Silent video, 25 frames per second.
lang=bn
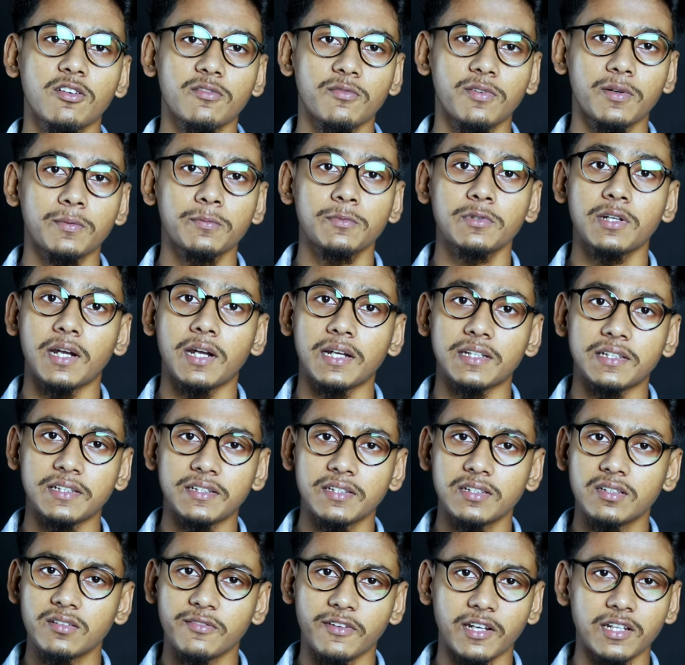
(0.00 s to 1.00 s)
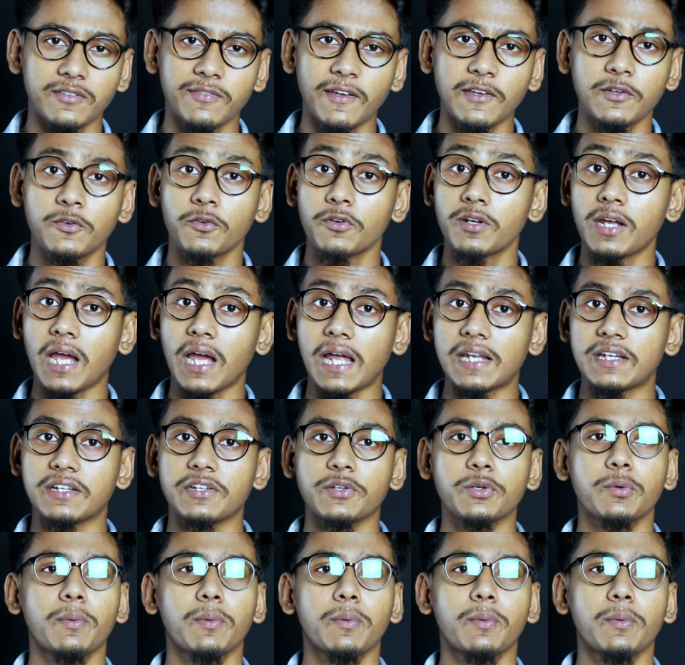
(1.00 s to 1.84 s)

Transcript: কনফার্মের আইডেন্টিটি ভেরিফাই করে আইডি